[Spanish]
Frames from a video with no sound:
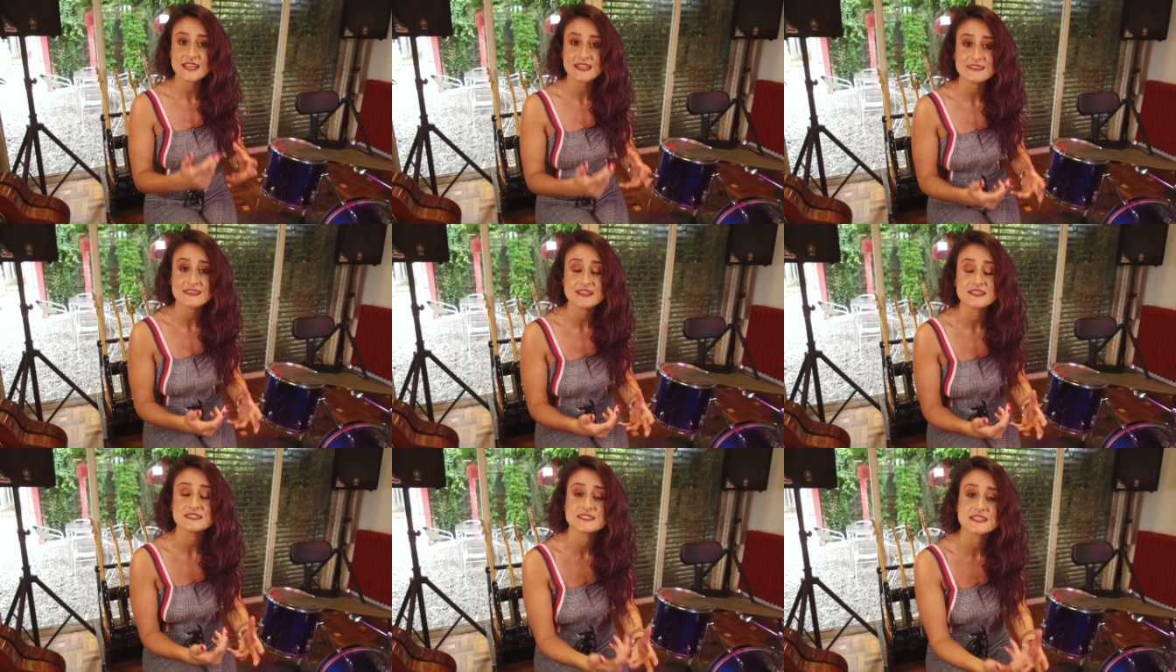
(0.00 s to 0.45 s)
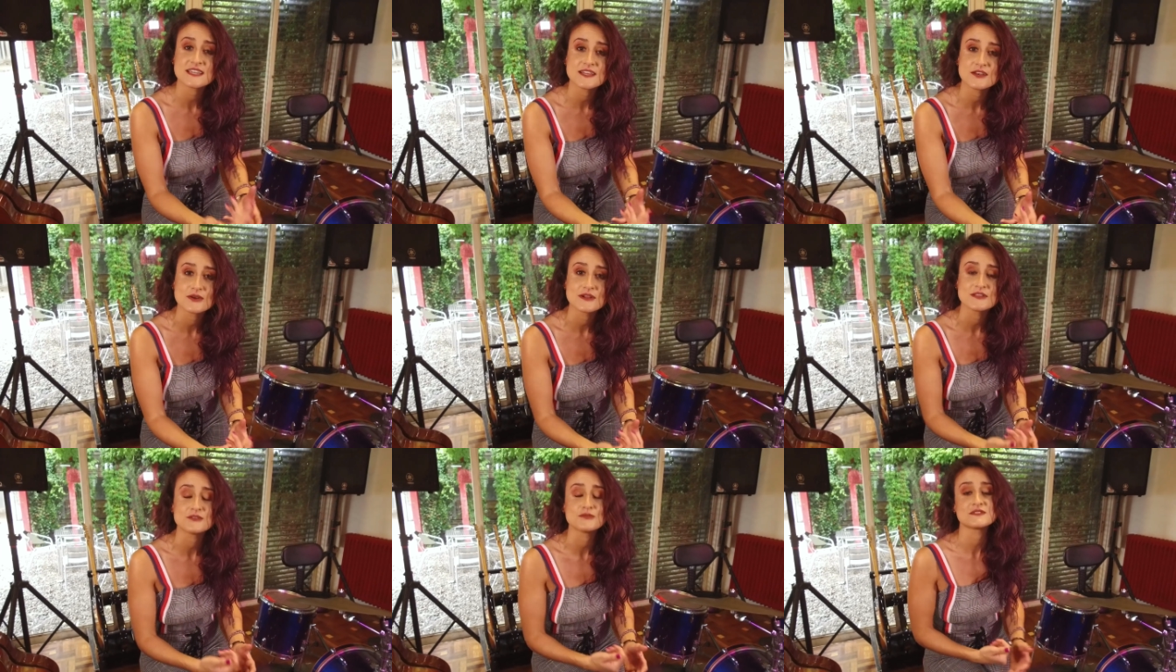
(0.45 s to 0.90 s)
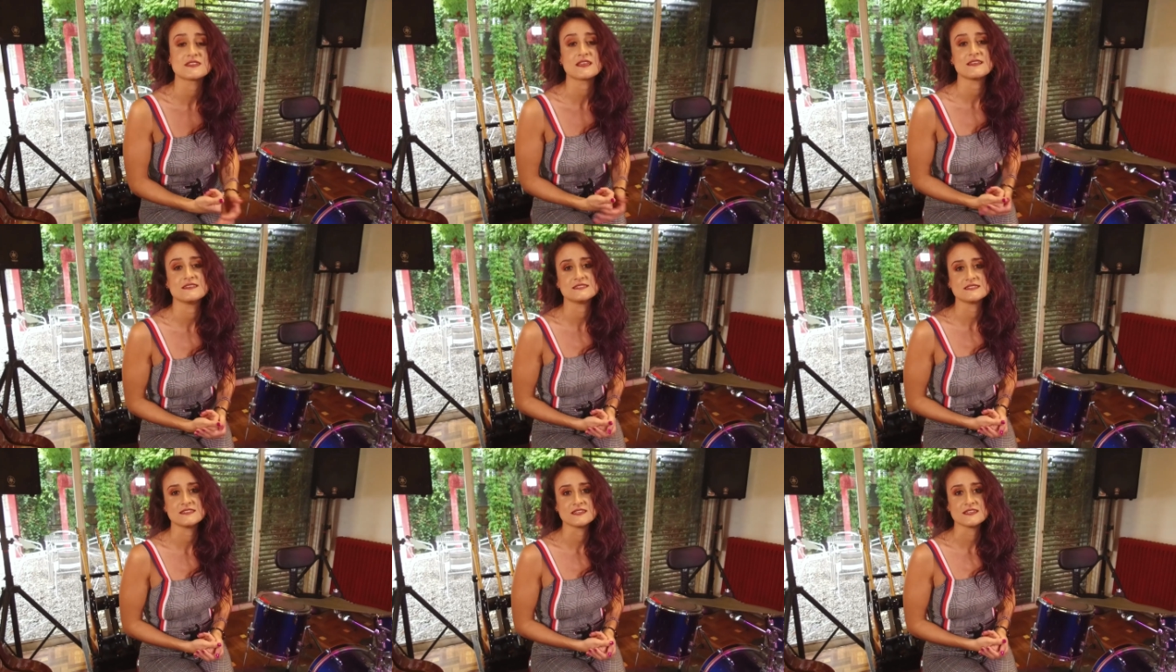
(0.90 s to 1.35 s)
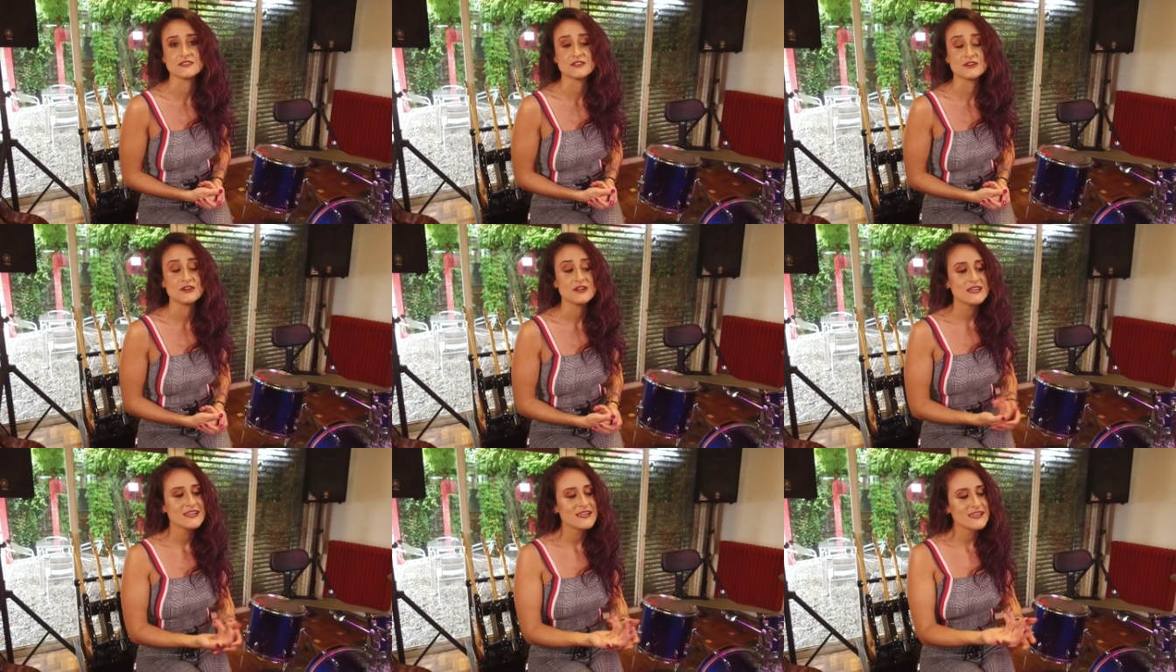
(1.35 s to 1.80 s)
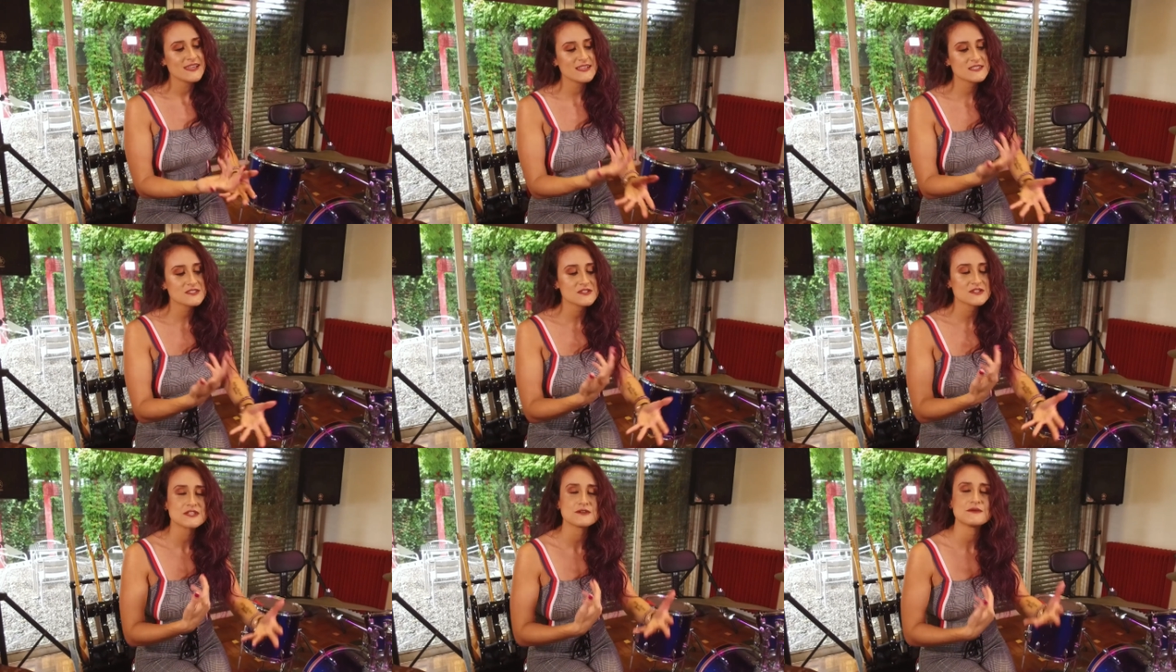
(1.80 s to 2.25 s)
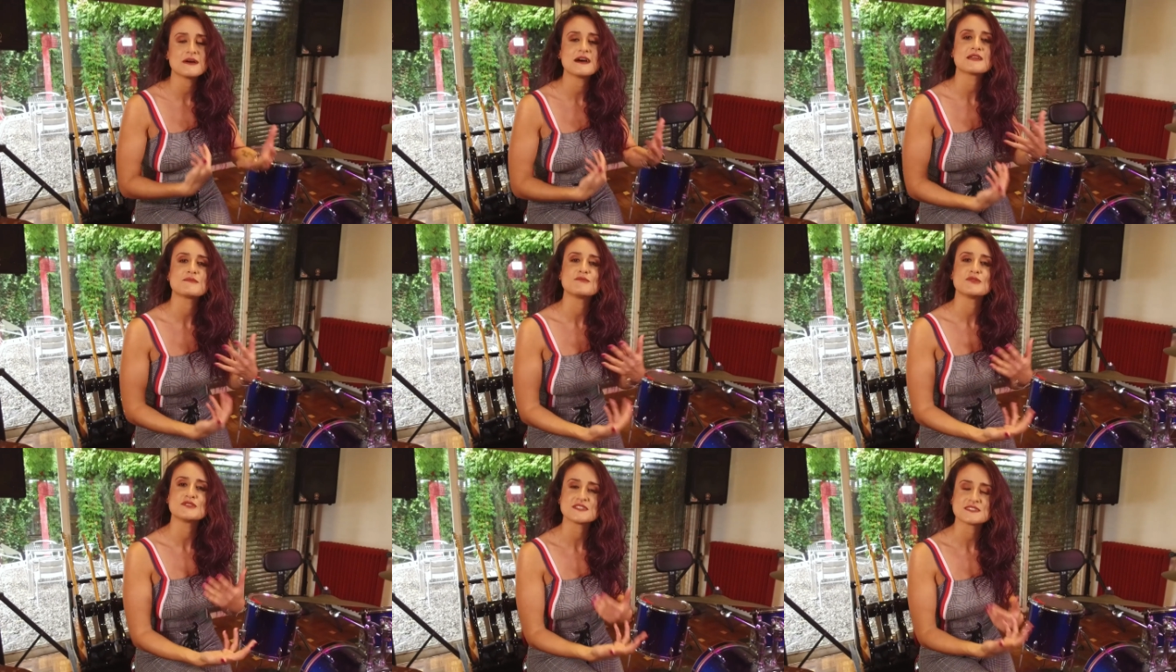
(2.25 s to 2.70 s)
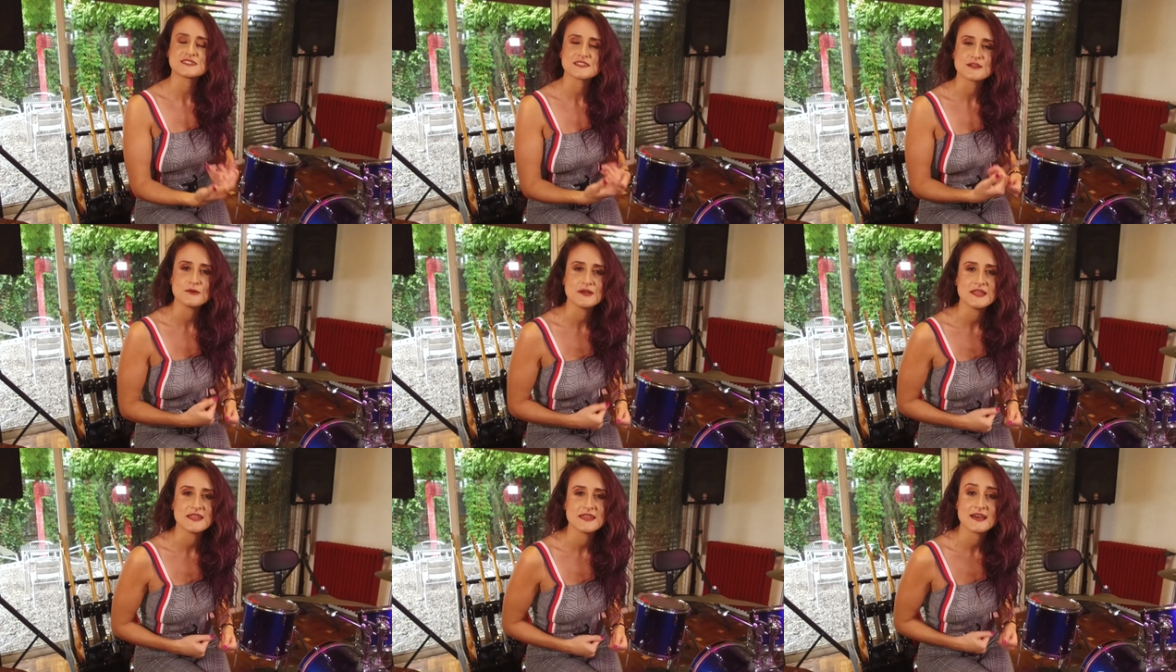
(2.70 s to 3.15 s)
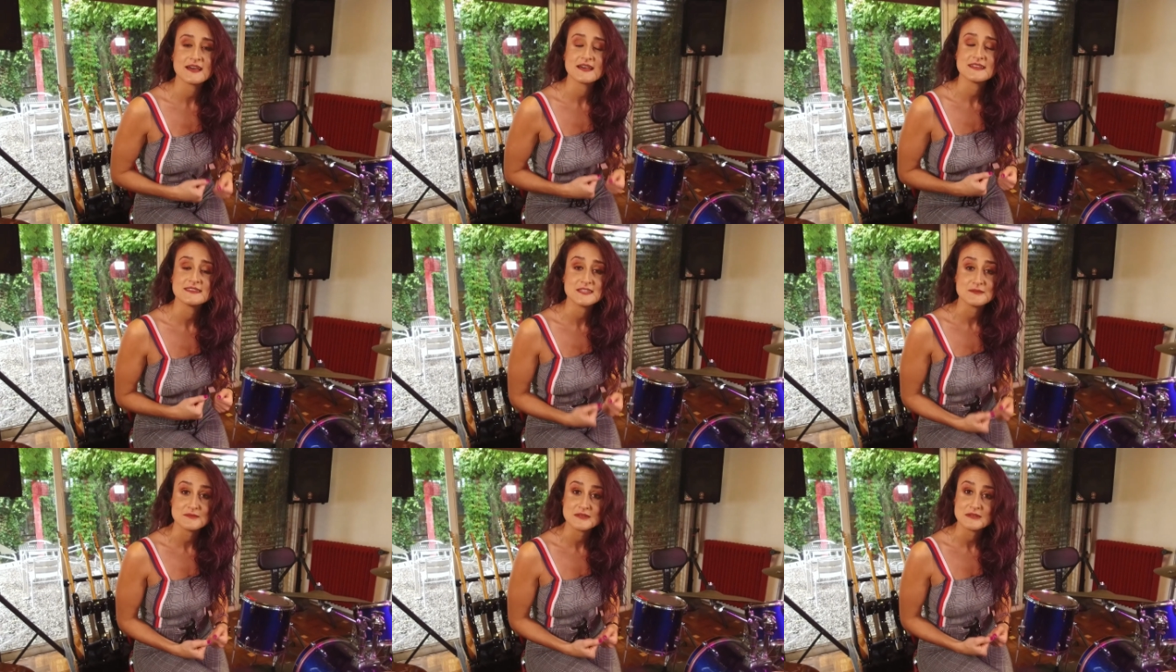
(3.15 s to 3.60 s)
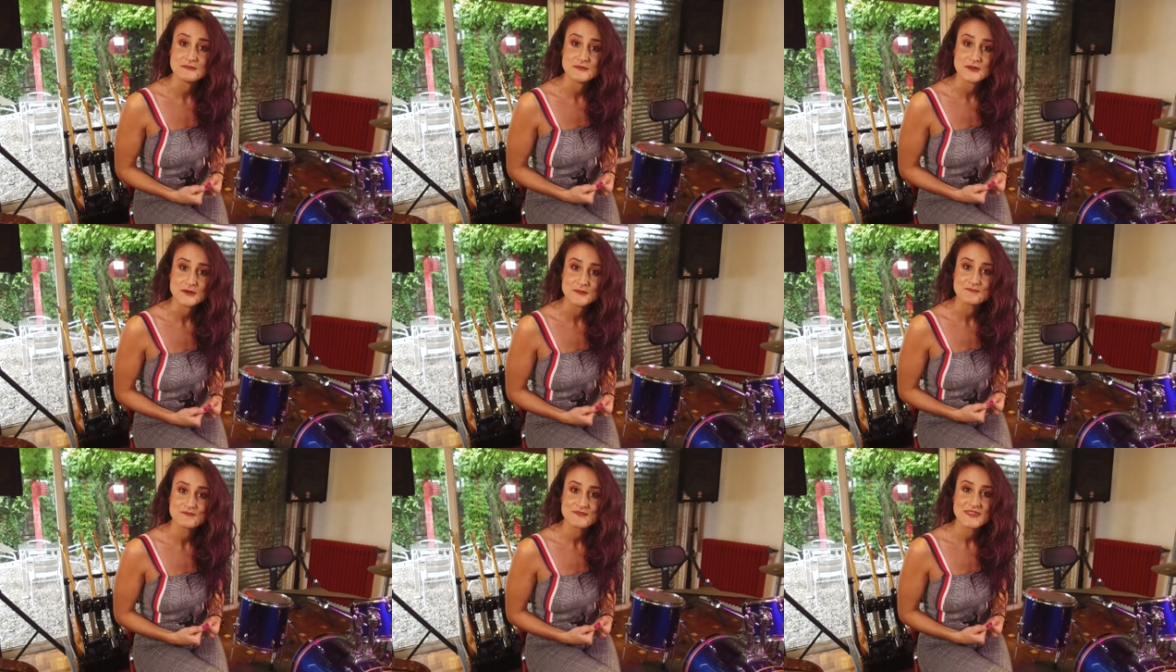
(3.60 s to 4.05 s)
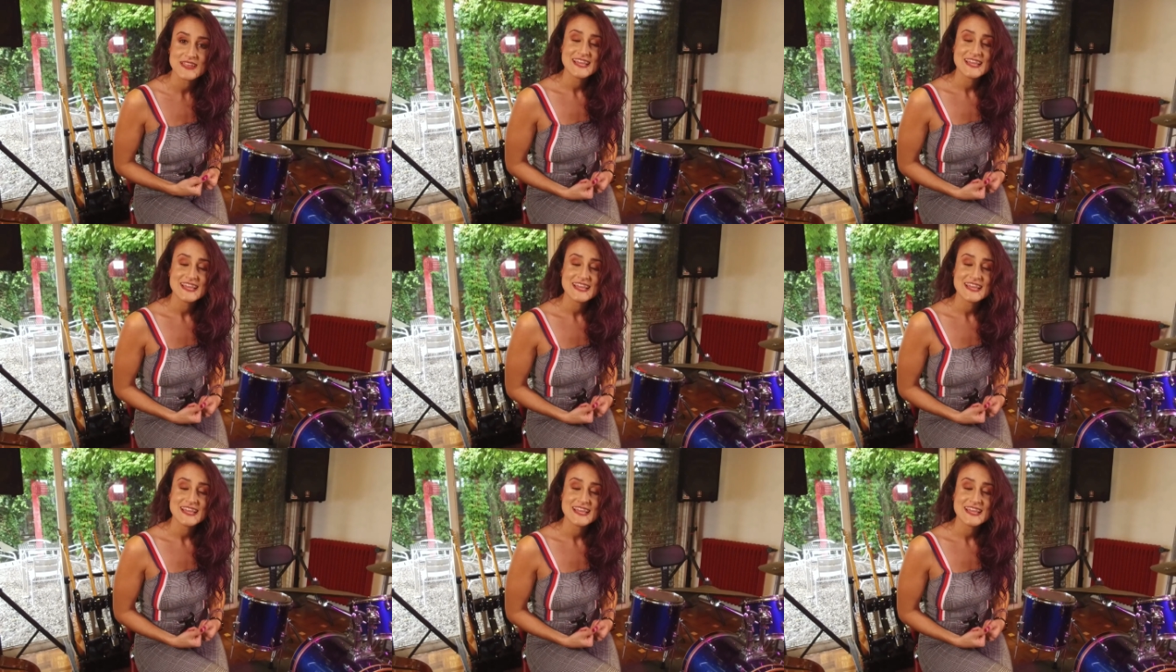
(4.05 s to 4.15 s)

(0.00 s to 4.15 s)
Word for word: gente le llegue lo que tú estás diciendo. Y eso te va a dar mucha seguridad a ti mismo.